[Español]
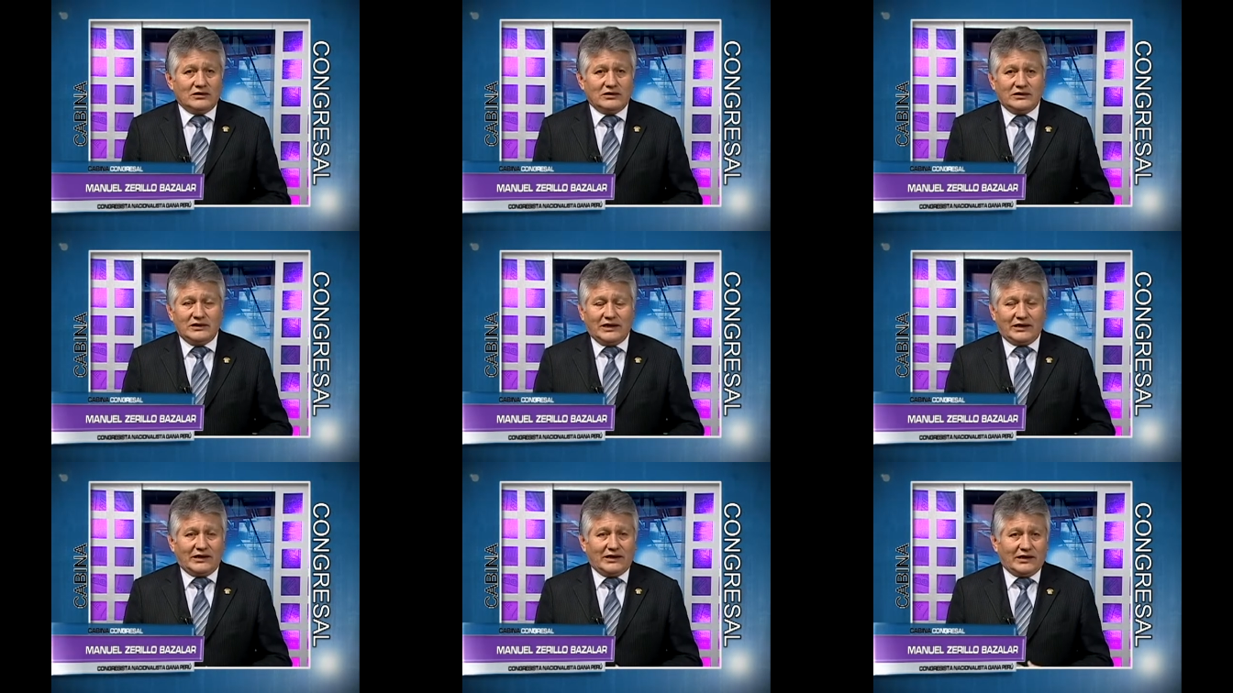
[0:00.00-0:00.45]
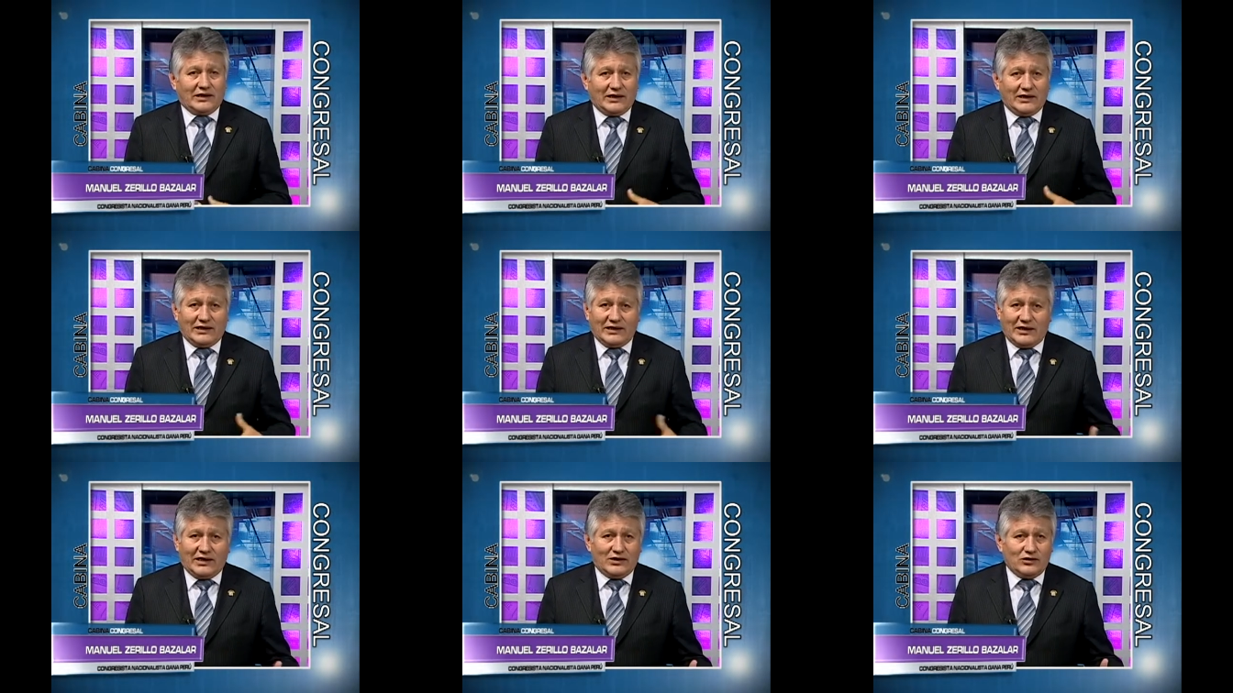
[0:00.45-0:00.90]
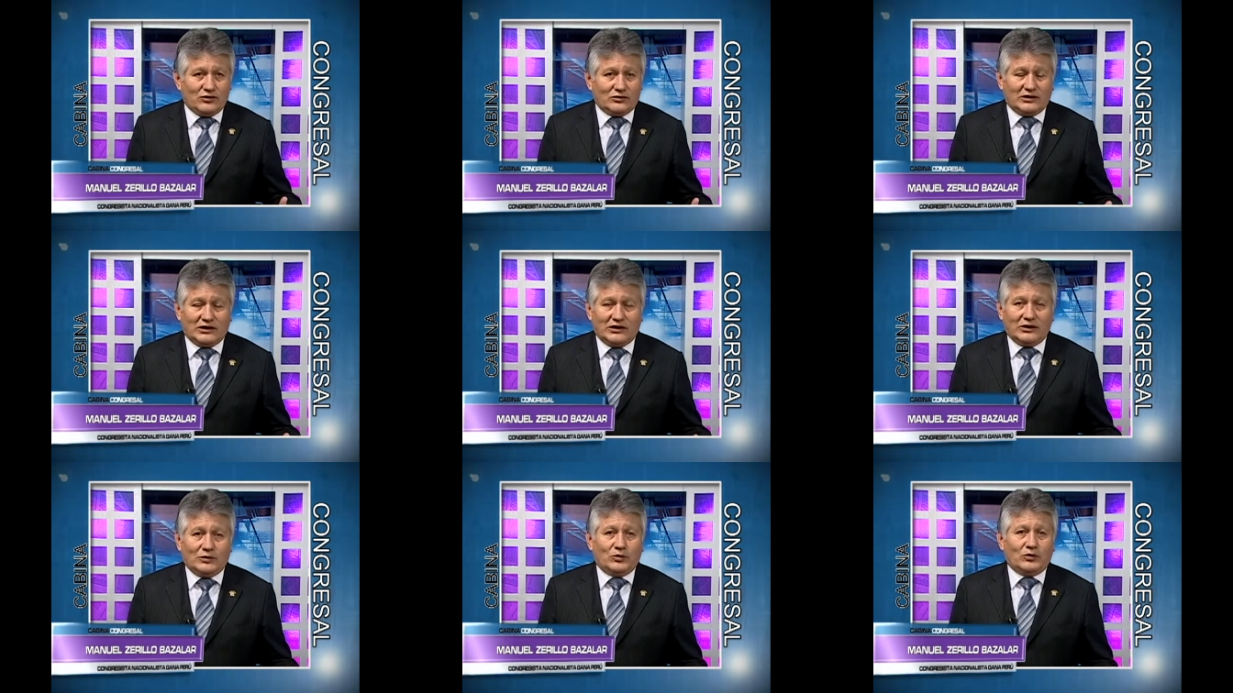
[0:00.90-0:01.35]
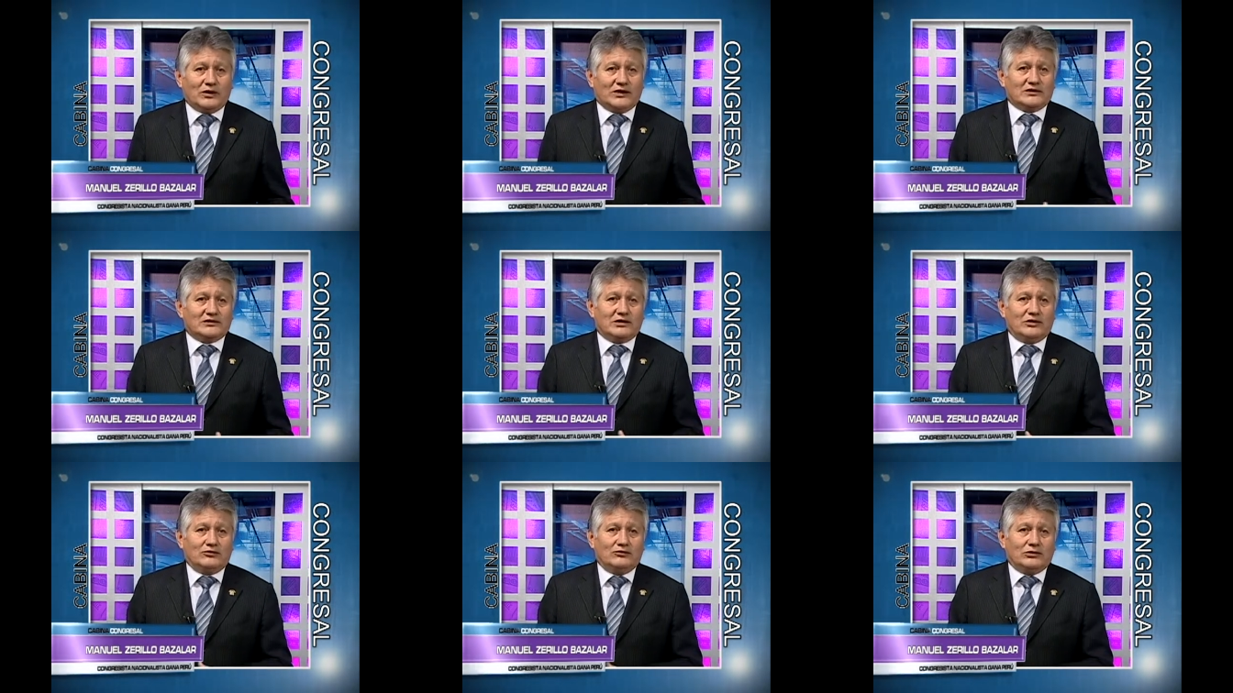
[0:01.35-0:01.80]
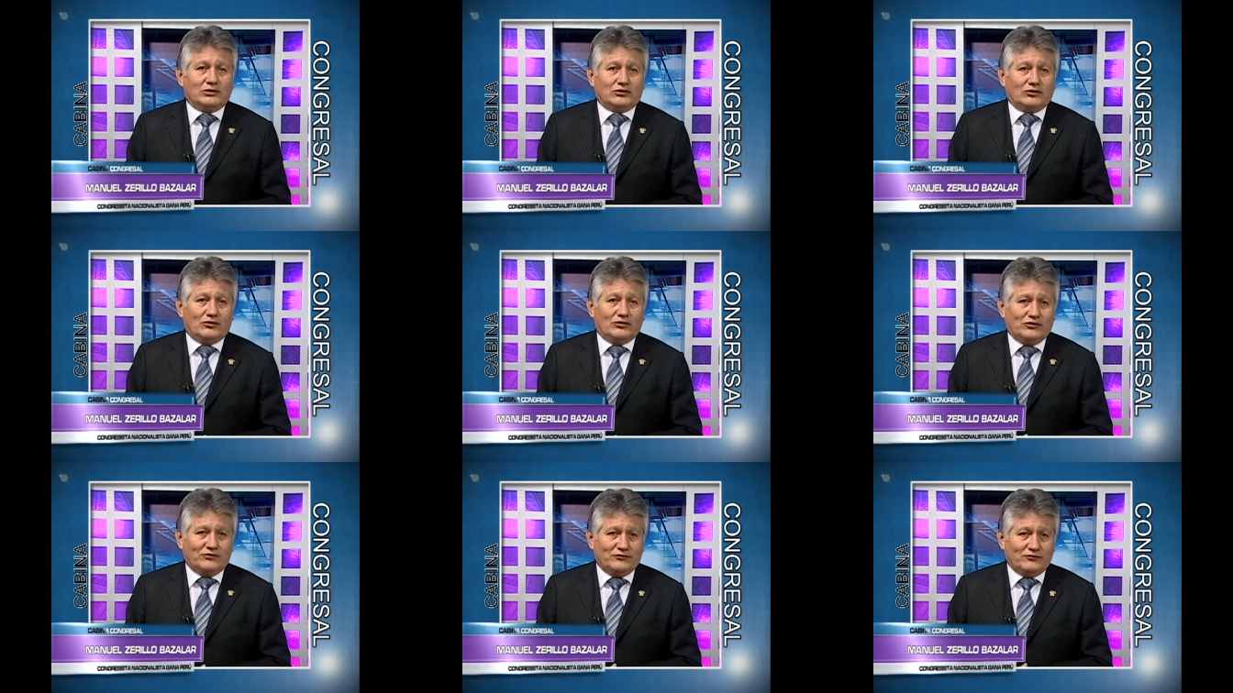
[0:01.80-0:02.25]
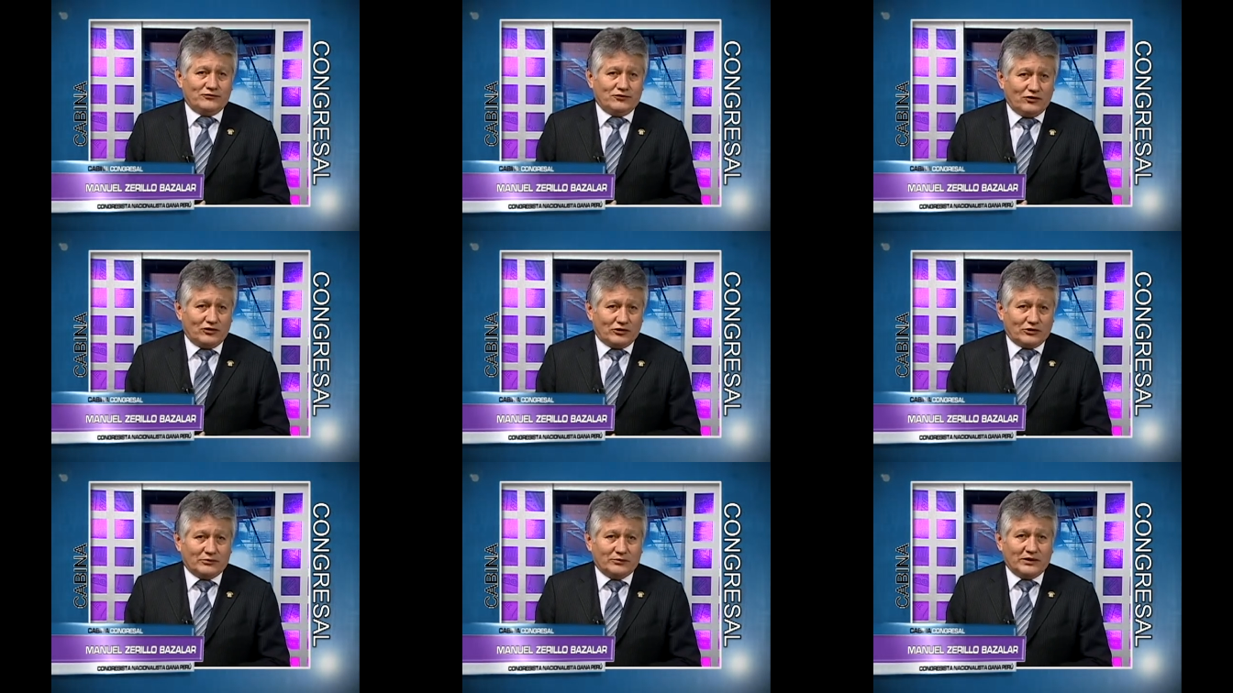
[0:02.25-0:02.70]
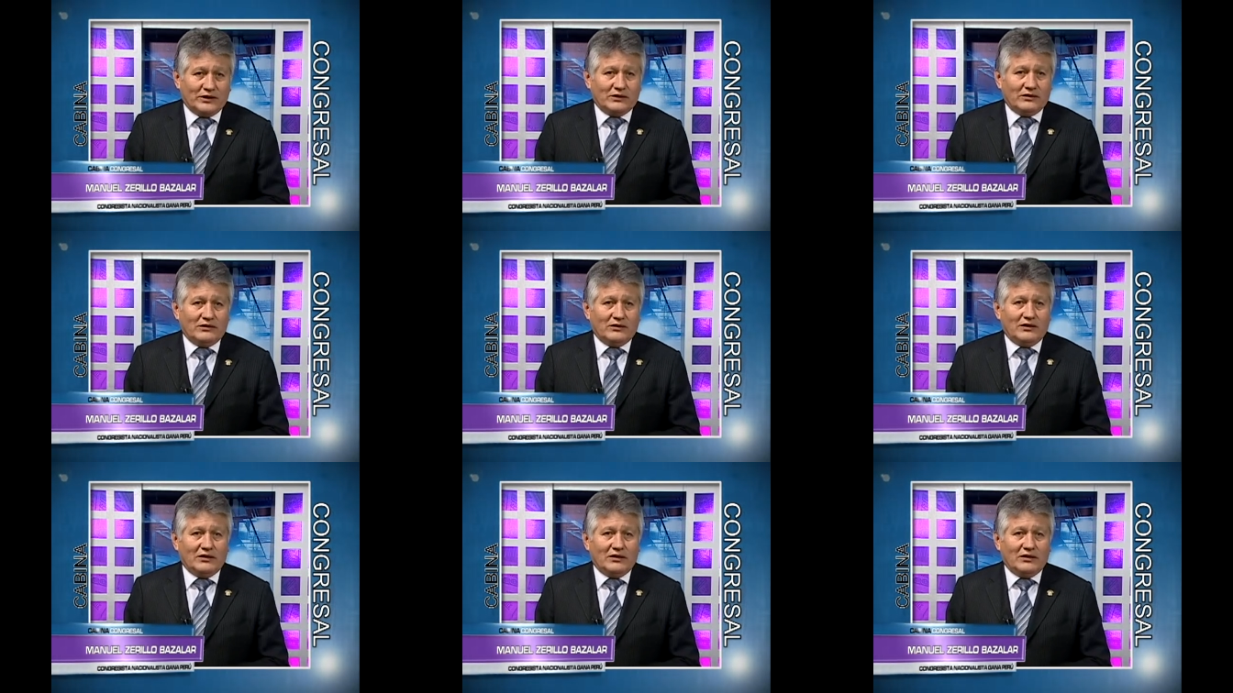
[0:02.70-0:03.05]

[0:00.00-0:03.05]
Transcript: ya que cada año tenemos que hacer nuestro informe,